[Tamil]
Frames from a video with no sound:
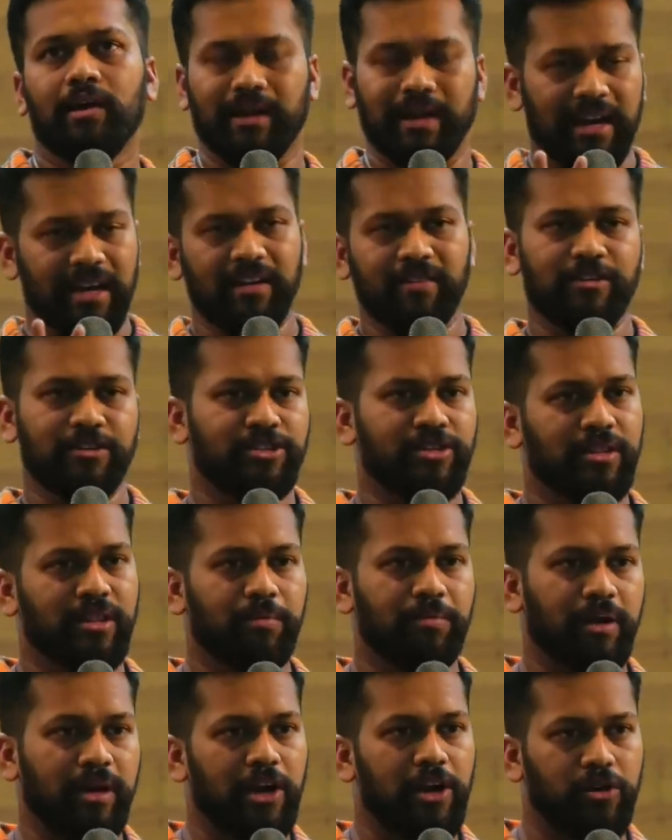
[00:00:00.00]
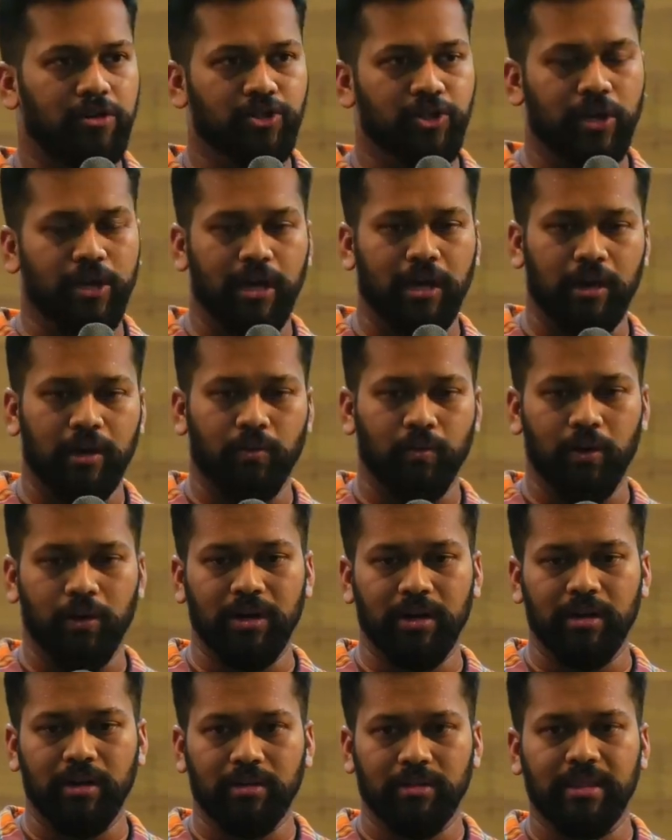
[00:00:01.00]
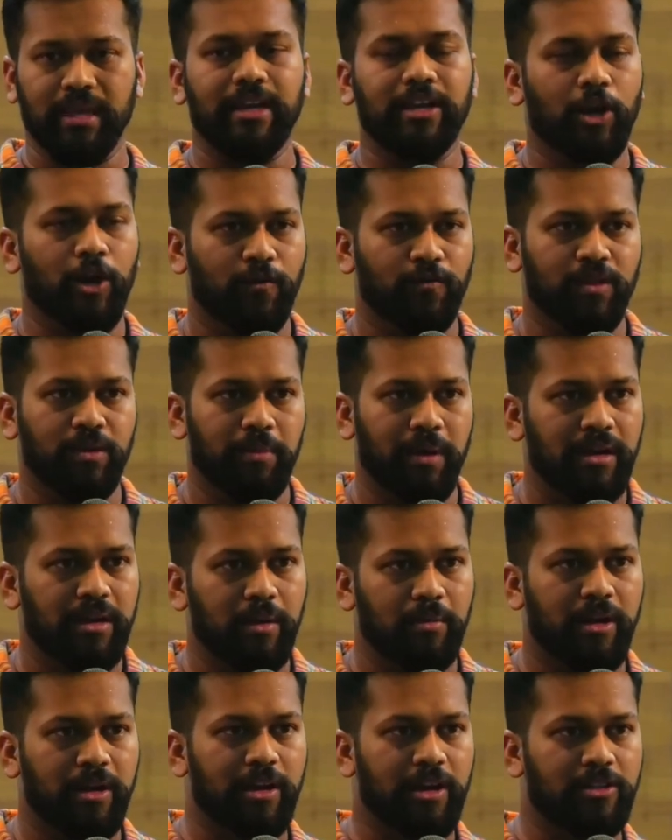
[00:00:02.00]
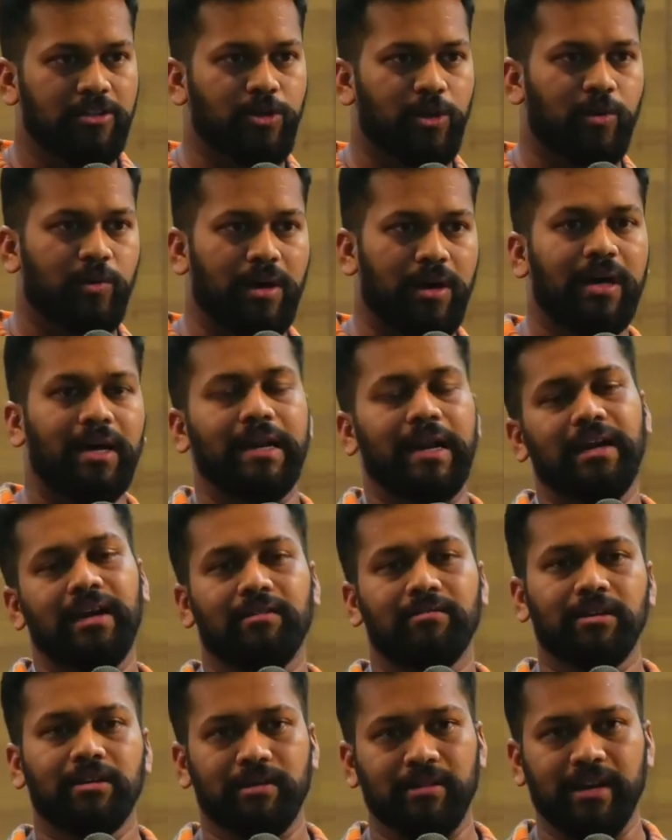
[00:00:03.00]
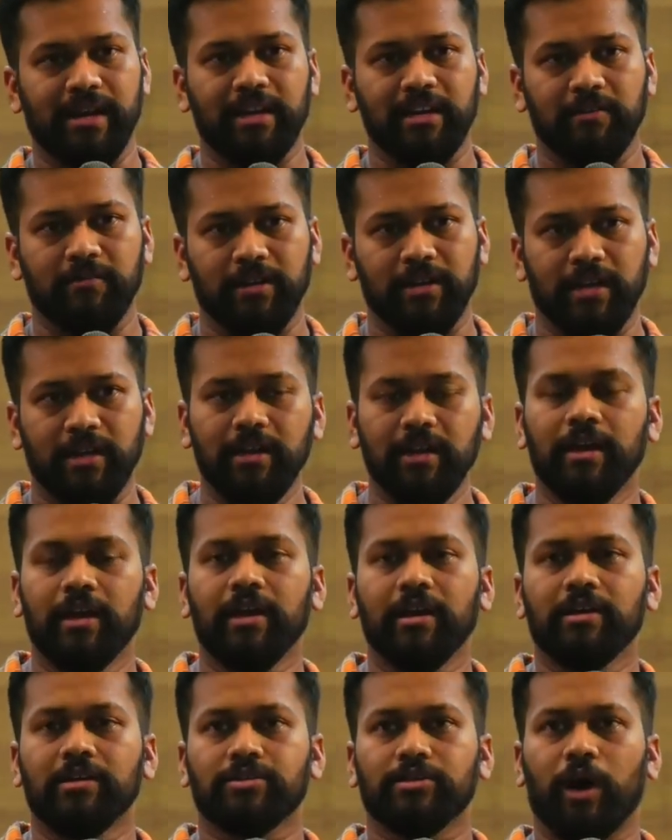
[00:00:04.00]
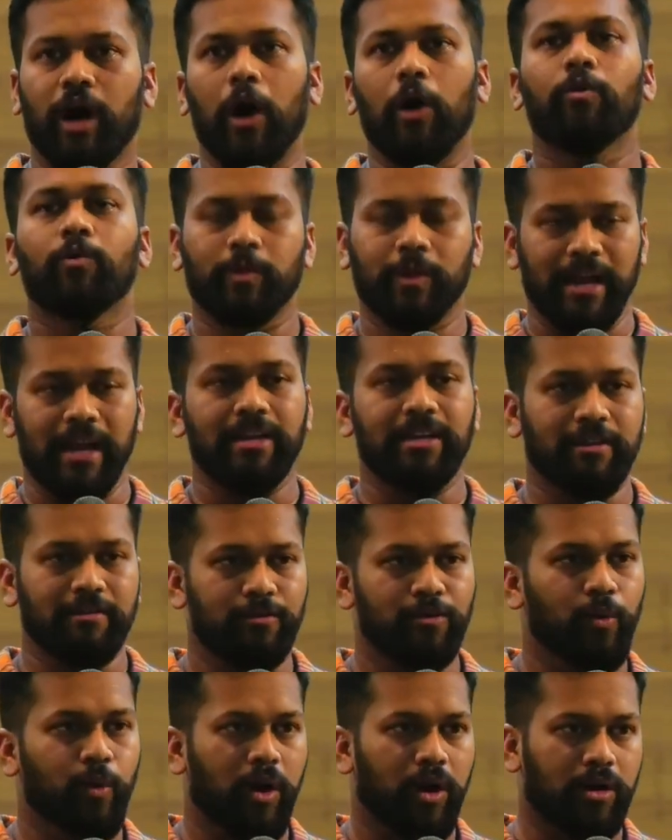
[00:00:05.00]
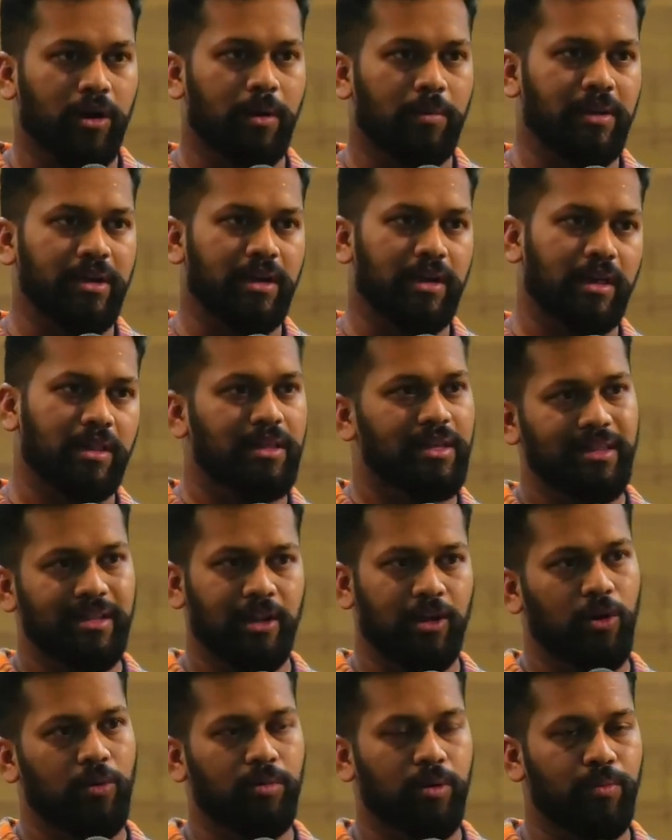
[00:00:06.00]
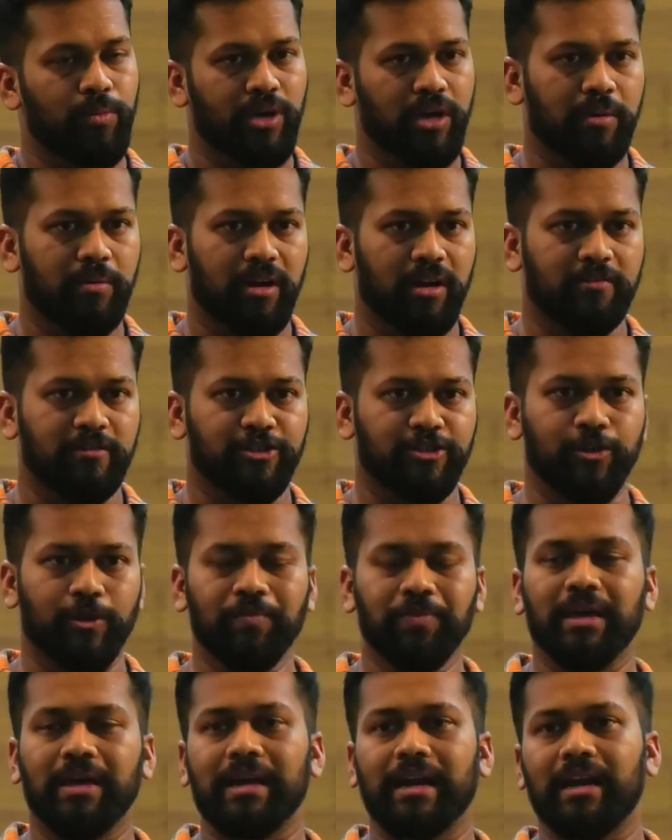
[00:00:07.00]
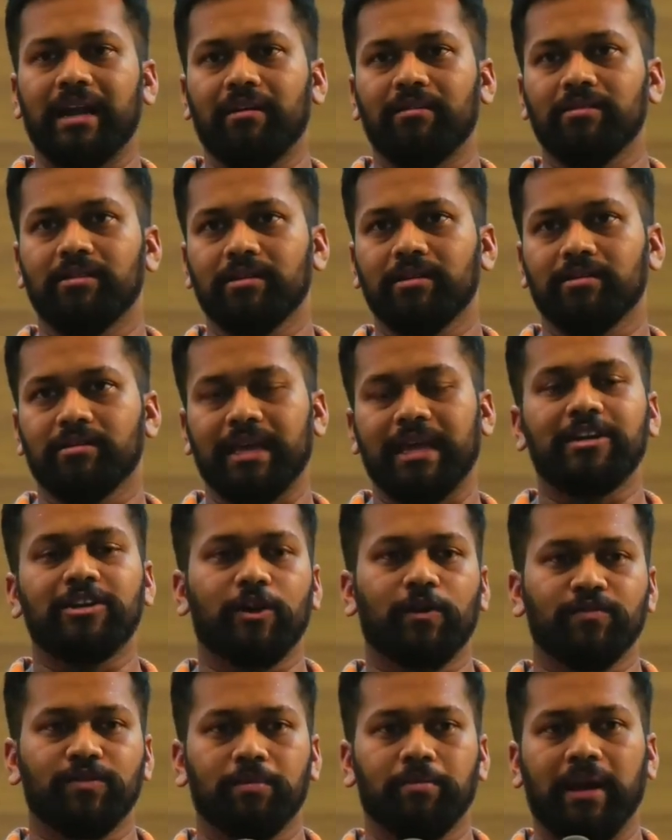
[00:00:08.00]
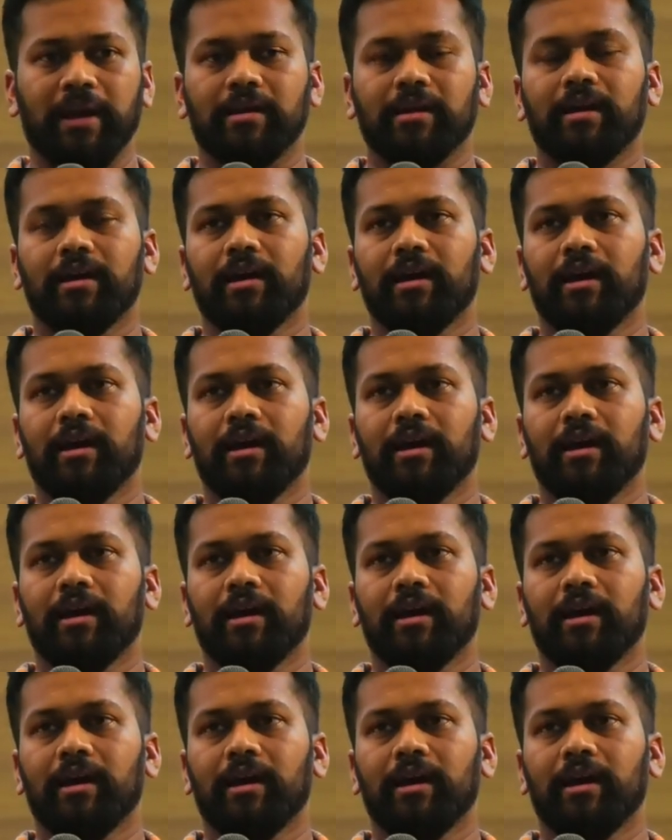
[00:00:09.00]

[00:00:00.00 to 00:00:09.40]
ரெண்டு விஷயம் நான் இப்போ ரேடியோ ஜாக்கியில் ஒன்று தியேட்டர் ஆஃப் தி மைண்ட் அப்படின்றத சொல்லுவாங்க ரெண்டாவது கிரியேட்டிவிட்டி ஸோ ஹவு கிரியேட்டிவ் யூ ஆர் அப்படிங்கிறது இதில் ரொம்ப முக்கியமான விஷயம் ரெண்டாவது தியேட்டர் ஆஃப் தி மைண்ட்